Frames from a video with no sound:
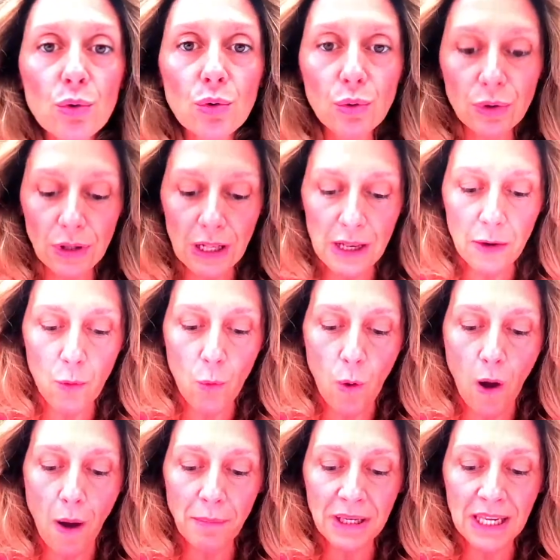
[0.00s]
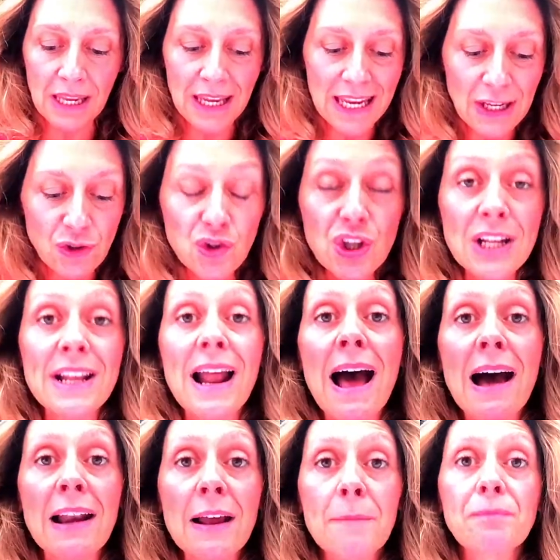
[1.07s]
tutti gli uomini in
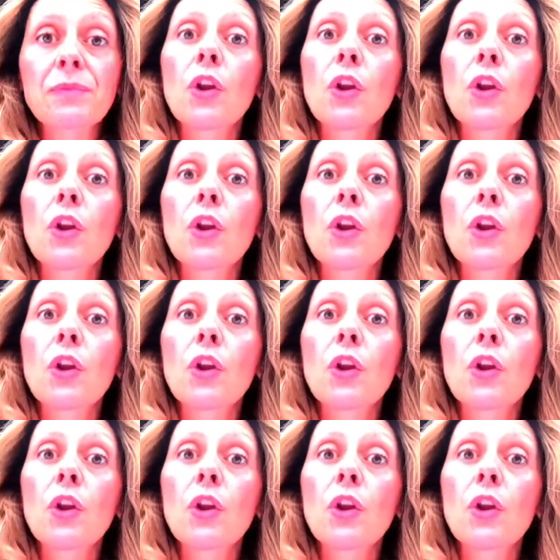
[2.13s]
generale